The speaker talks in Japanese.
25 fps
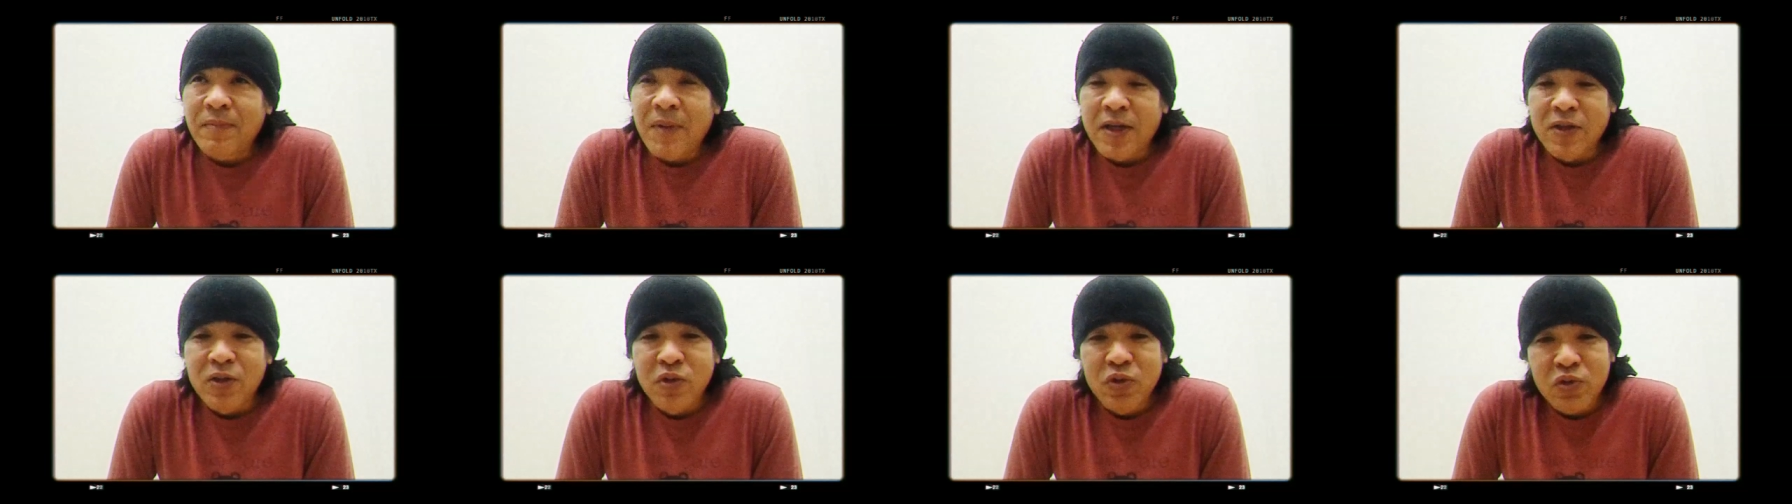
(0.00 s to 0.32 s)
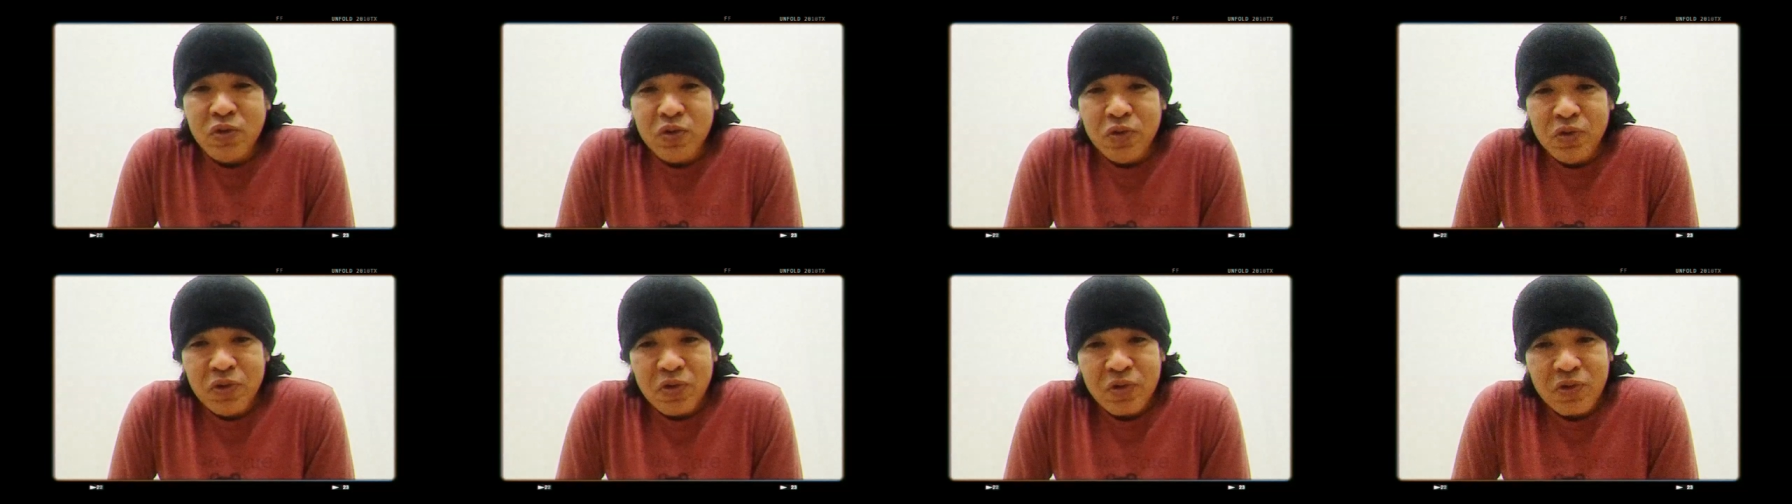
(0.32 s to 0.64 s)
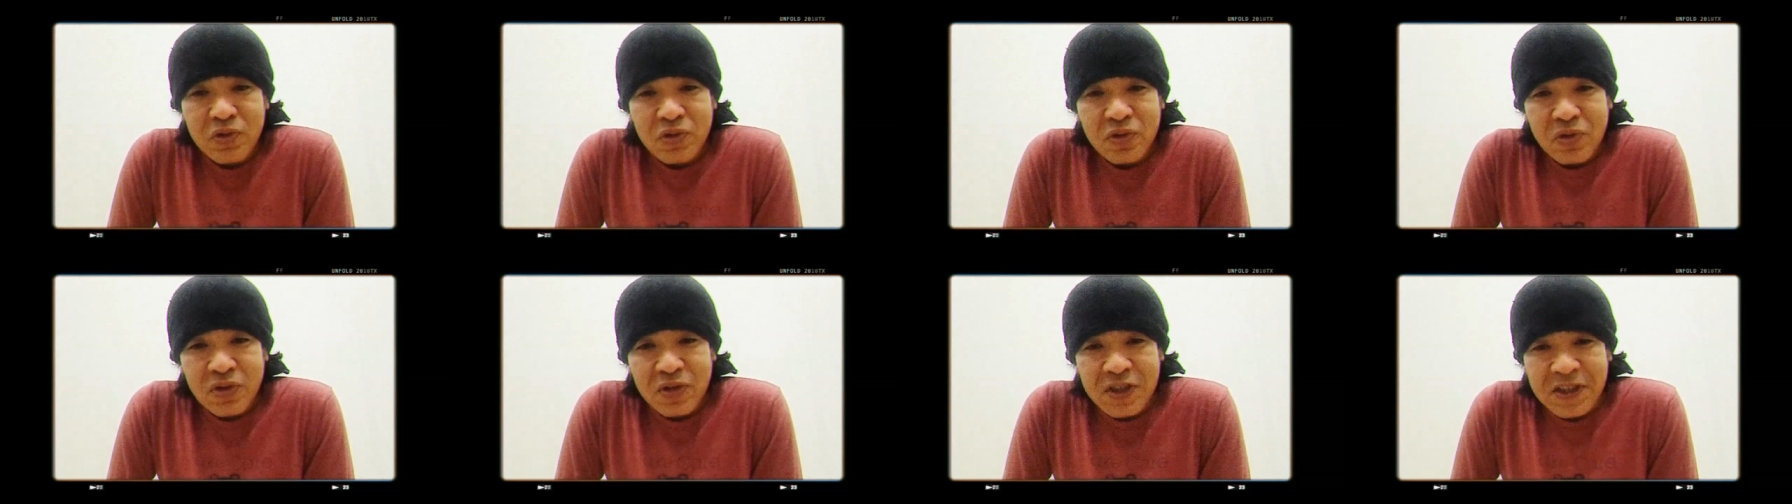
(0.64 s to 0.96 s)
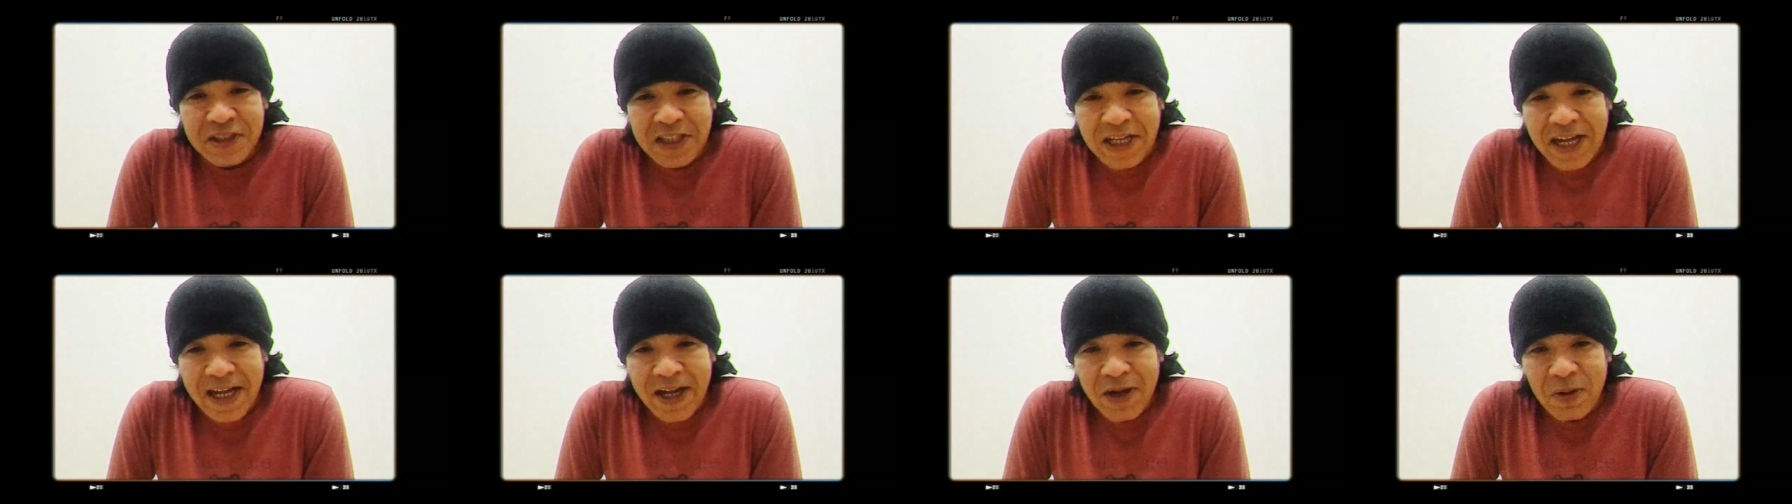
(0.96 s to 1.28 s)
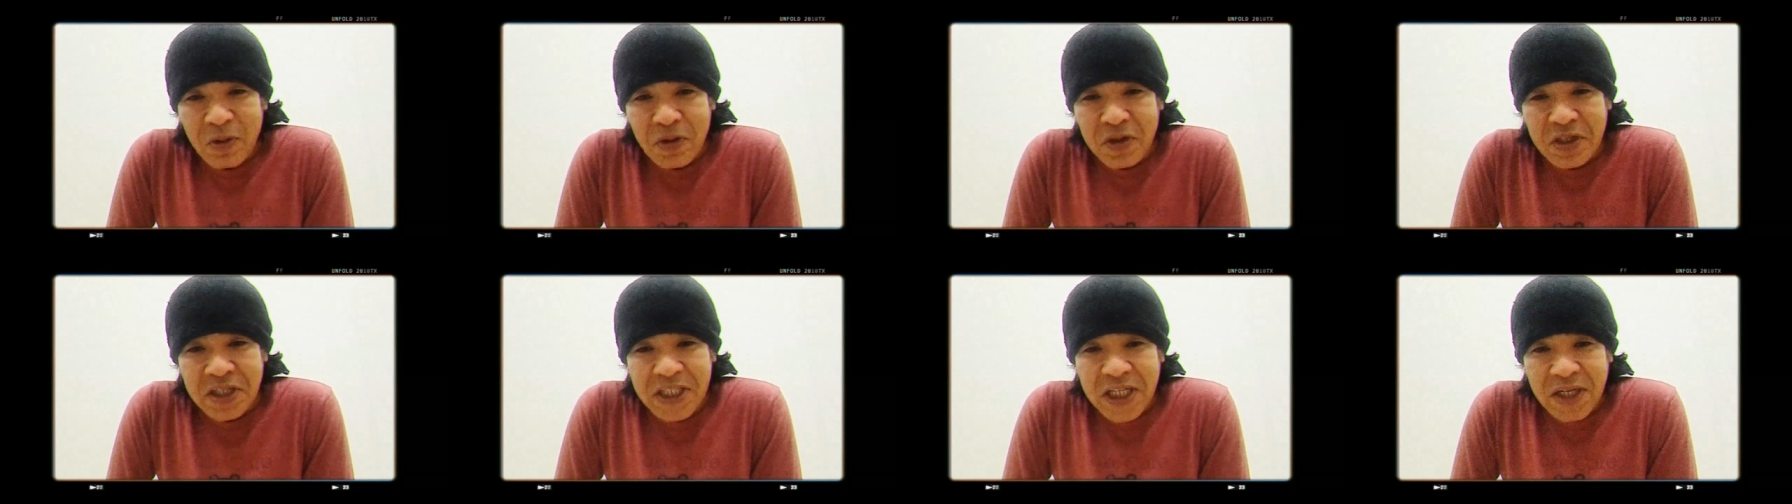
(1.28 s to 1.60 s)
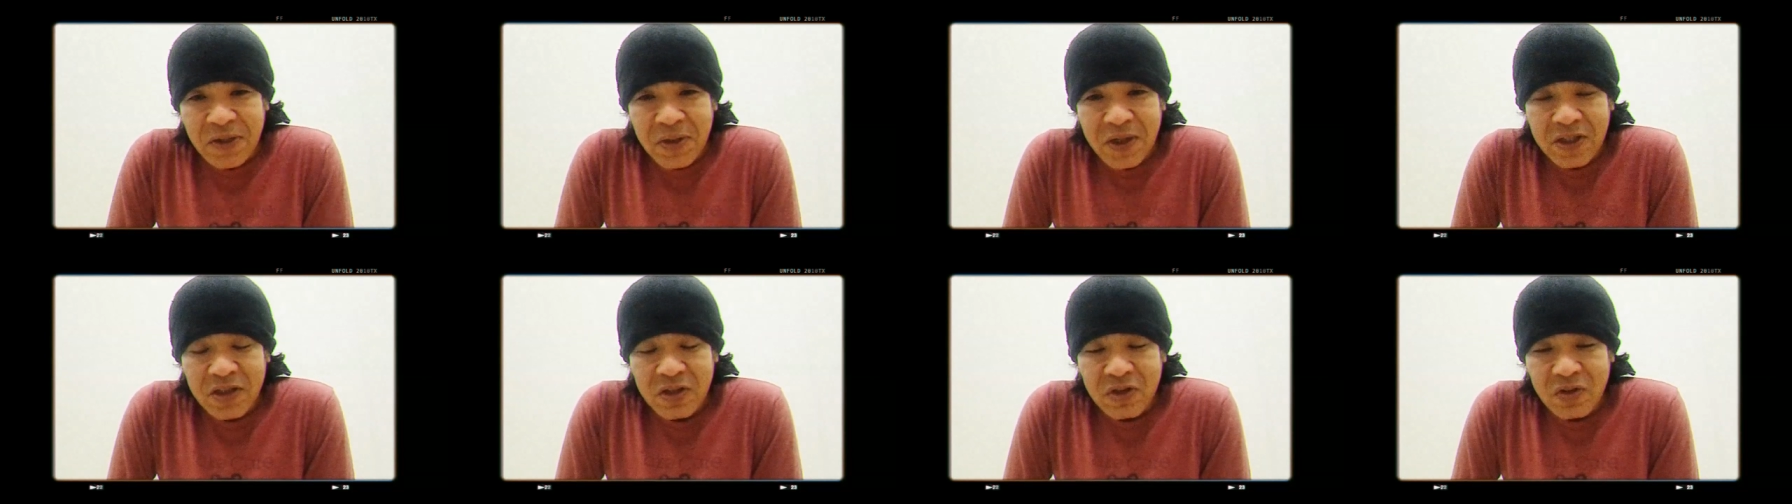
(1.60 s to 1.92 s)
まあ、ぬくぬくとした沖
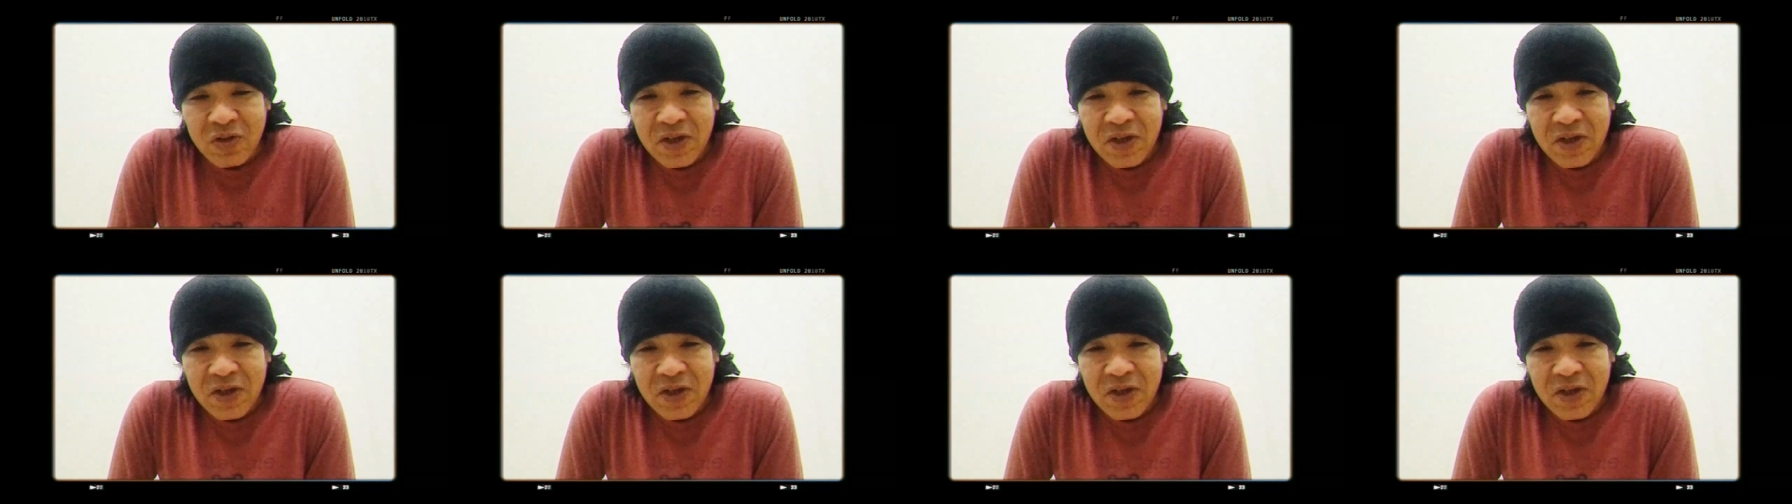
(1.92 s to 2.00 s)
縄っ